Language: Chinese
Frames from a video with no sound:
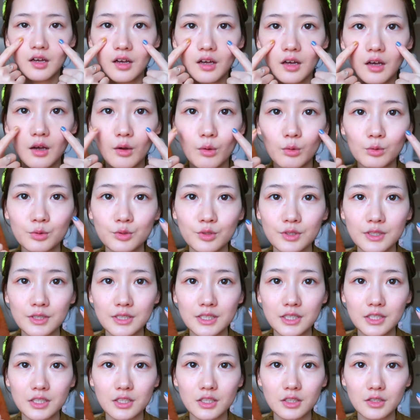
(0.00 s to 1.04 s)
哦，我最
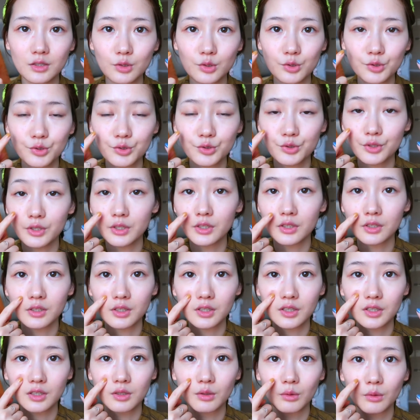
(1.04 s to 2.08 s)
近真的睡得
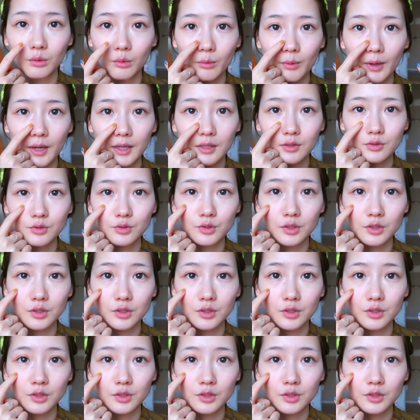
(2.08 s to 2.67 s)
很晚，